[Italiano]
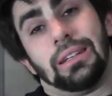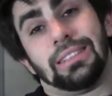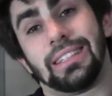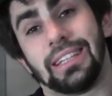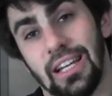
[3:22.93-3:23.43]

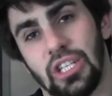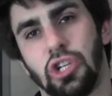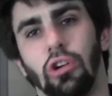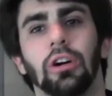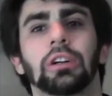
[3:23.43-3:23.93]

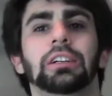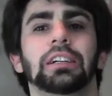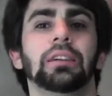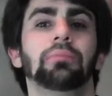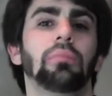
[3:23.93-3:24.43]
schiacciò
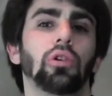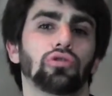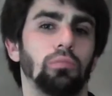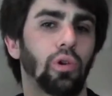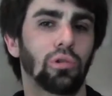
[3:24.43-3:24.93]
in
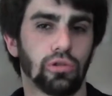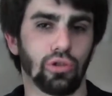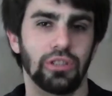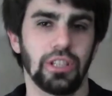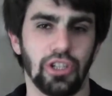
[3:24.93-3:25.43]
modo
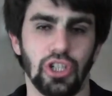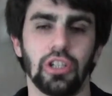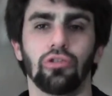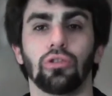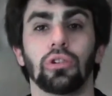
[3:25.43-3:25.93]
molto
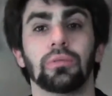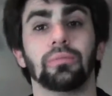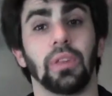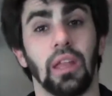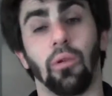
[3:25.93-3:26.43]
deciso
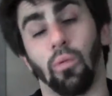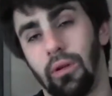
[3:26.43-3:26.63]
e